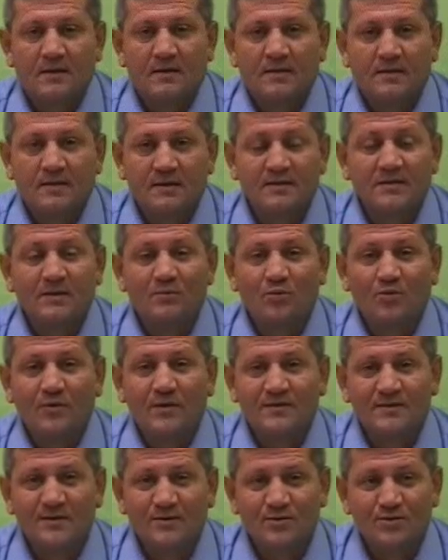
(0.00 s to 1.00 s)
Иногда
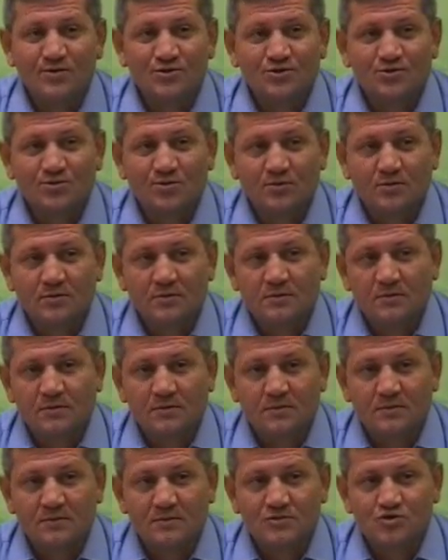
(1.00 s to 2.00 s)
бывает такое,
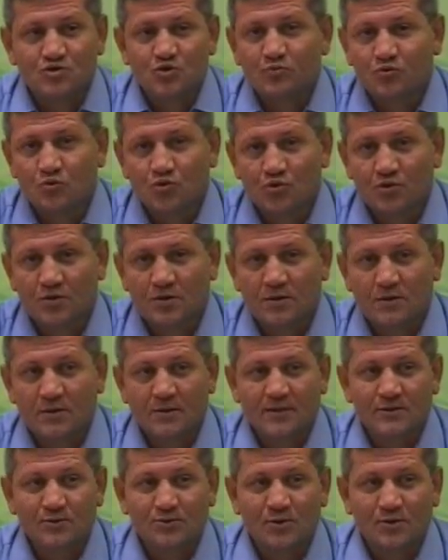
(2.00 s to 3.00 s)
что э, супруг,
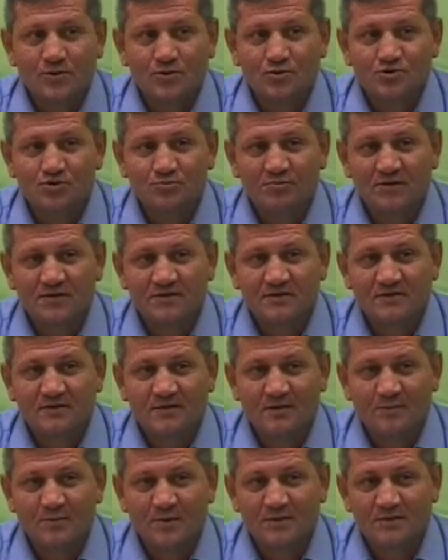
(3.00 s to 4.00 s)
который должен платить
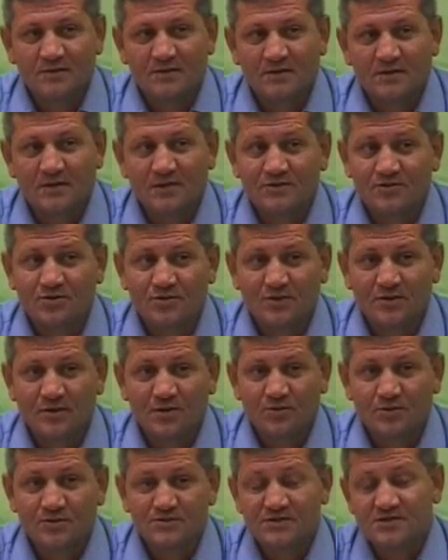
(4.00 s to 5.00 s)
алименты и который
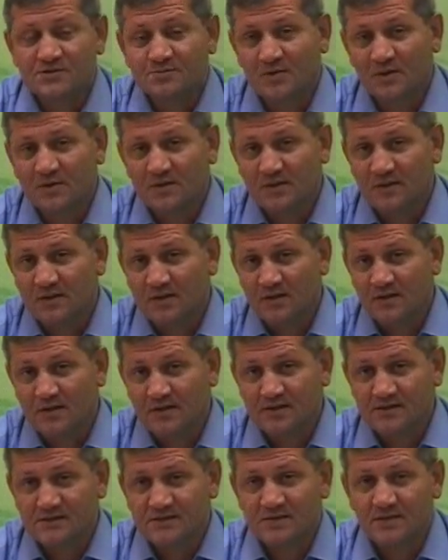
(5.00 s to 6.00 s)
находится исполнитель
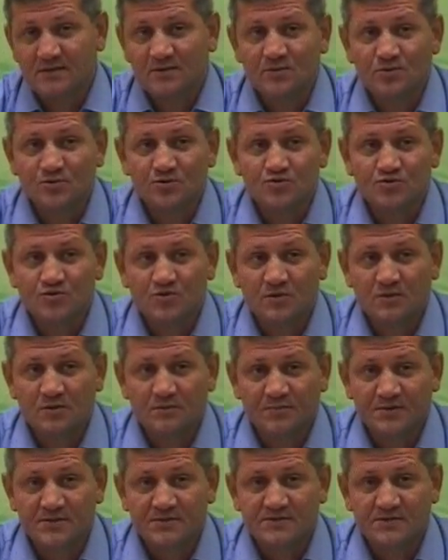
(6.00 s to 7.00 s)
лист у судебных
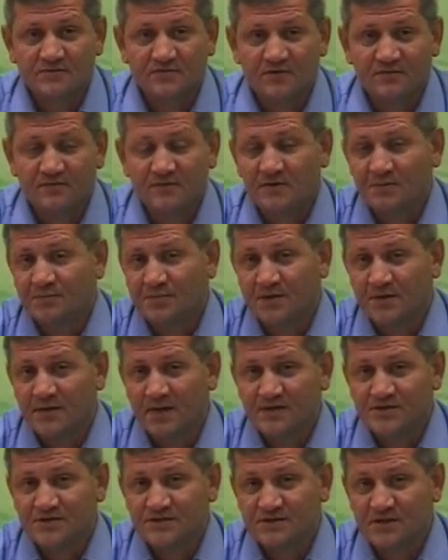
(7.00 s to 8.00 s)
приставов, и при
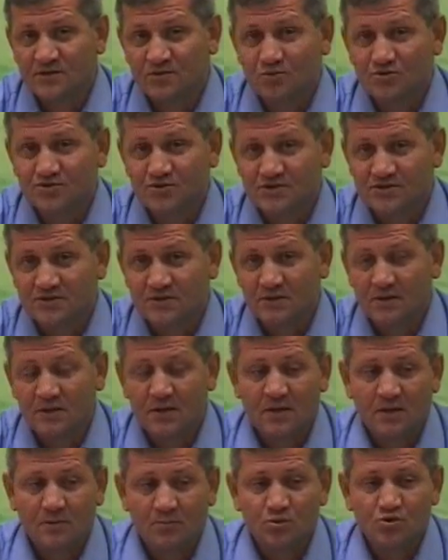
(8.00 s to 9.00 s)
наличии задолженности,
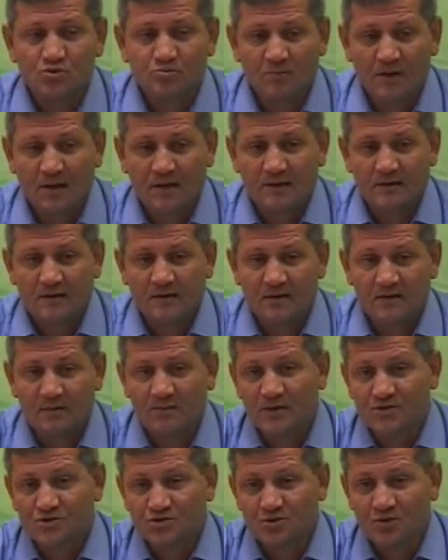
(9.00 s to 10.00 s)
пусть маленькой или
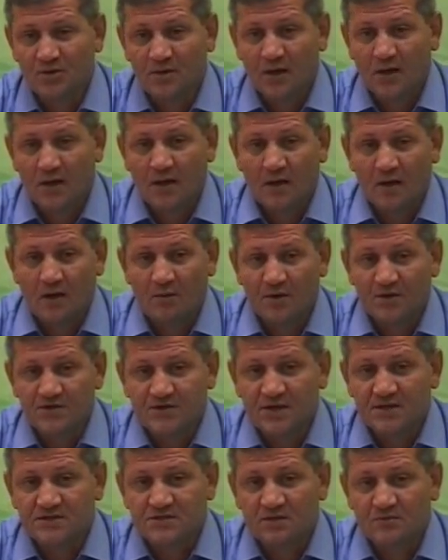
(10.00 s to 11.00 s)
большой,
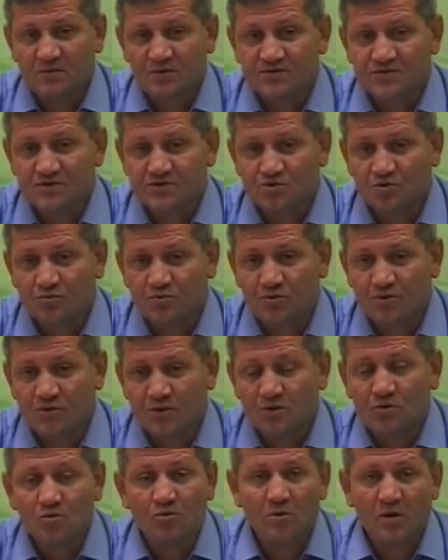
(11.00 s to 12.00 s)
обращается к бывшей супруге
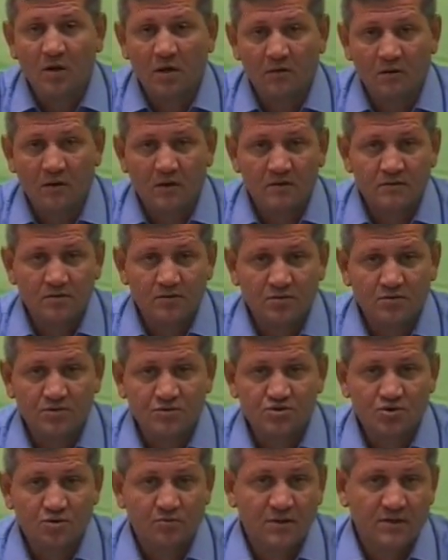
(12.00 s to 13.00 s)
и уговаривает ее,
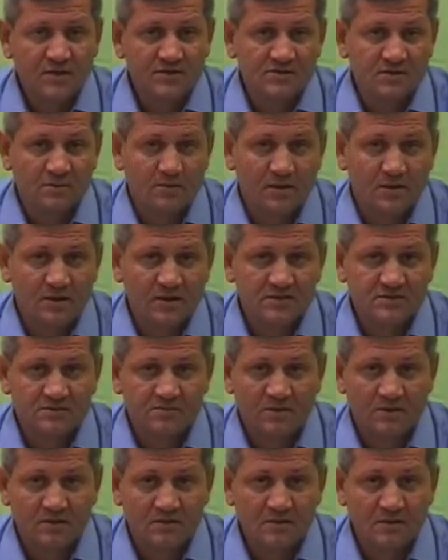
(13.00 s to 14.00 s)
чтобы она забрала
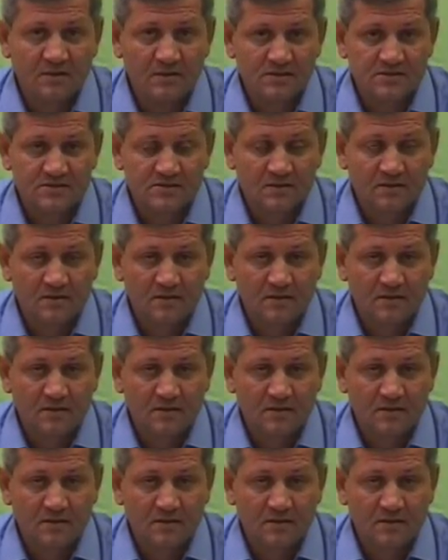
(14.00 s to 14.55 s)
исполнитель лист.